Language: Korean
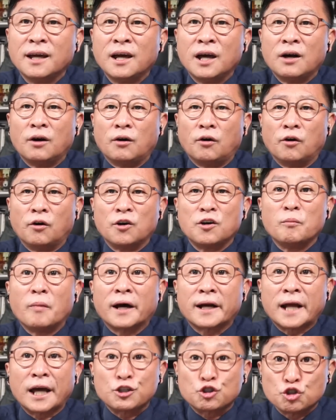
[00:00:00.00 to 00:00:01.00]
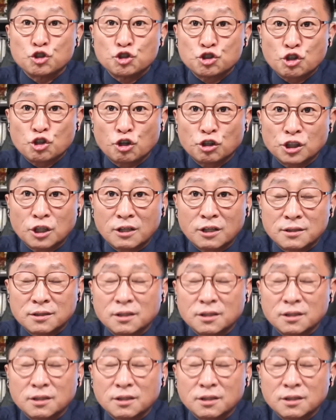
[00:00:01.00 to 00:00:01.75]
얼마나 윤석열